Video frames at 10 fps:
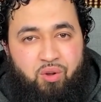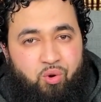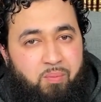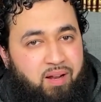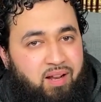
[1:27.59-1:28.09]

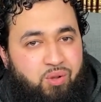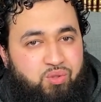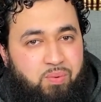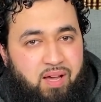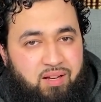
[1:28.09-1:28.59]
um Allah
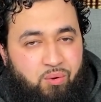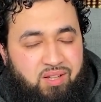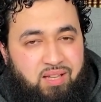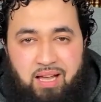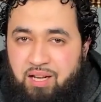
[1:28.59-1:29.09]
subhanahu
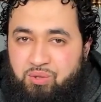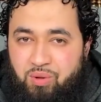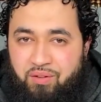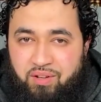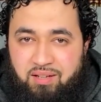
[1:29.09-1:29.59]
wa ta'ala
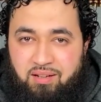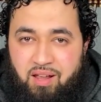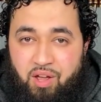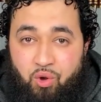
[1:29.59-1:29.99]
zu erwähnen,